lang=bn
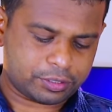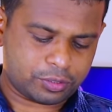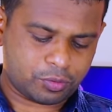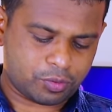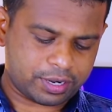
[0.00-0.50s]

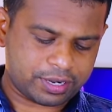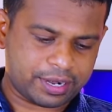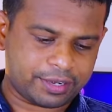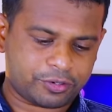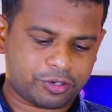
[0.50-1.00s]
জিরো ওয়ান
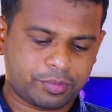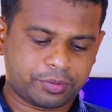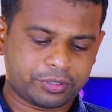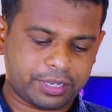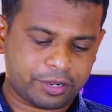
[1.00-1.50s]
এইট
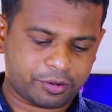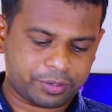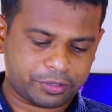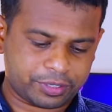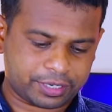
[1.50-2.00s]
সম্ভবত
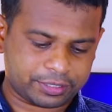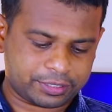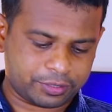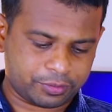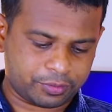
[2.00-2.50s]
এরকম কিছু একটা
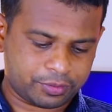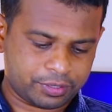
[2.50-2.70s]
ছিল